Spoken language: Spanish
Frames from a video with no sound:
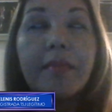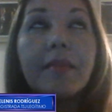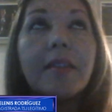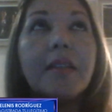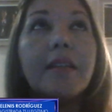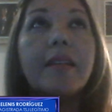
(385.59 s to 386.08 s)

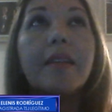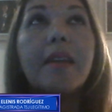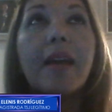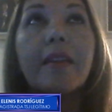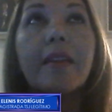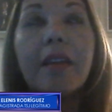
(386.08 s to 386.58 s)
y
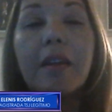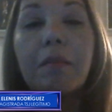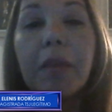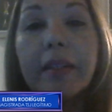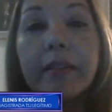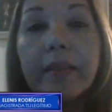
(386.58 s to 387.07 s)
la del
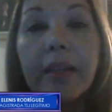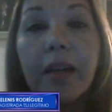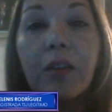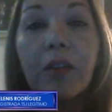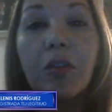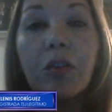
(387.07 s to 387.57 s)

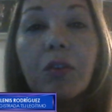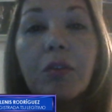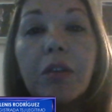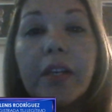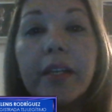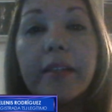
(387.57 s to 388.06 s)

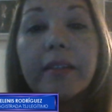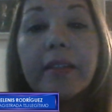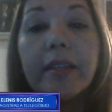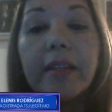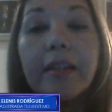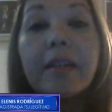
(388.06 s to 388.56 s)
magistrado
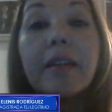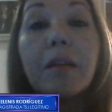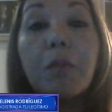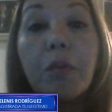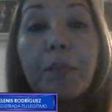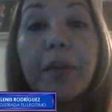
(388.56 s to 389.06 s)
este,
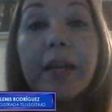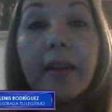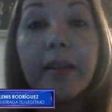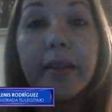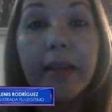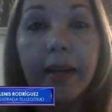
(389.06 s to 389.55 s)
Ramón Pérez
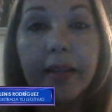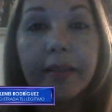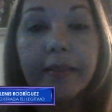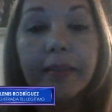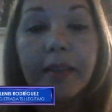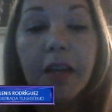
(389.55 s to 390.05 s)

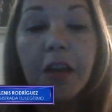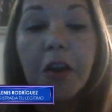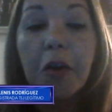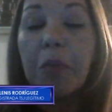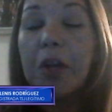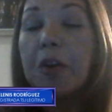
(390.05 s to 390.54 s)
Linares.
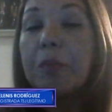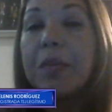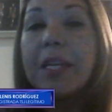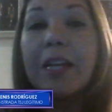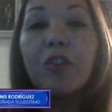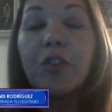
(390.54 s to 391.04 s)
Bueno,
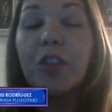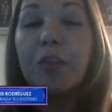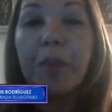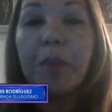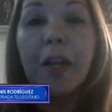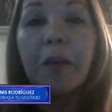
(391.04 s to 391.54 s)
mira, yo
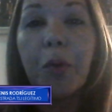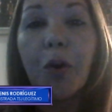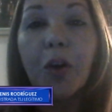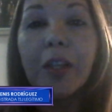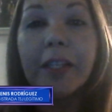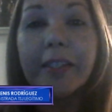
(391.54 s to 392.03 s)
simple les
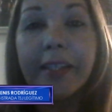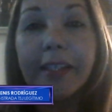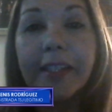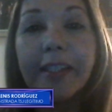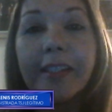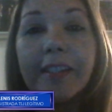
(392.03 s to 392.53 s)
puedo
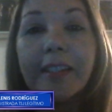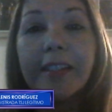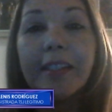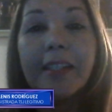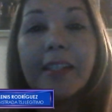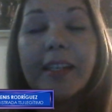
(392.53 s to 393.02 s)
decir
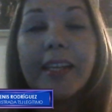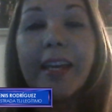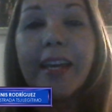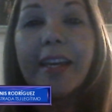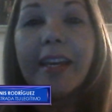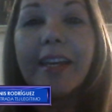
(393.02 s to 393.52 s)

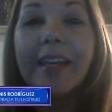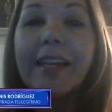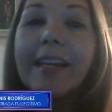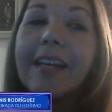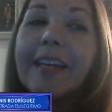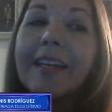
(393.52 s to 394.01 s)
que
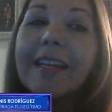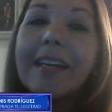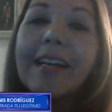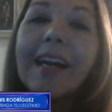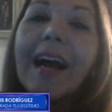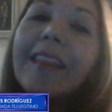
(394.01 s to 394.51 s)

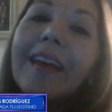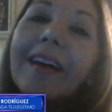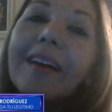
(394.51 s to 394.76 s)
cada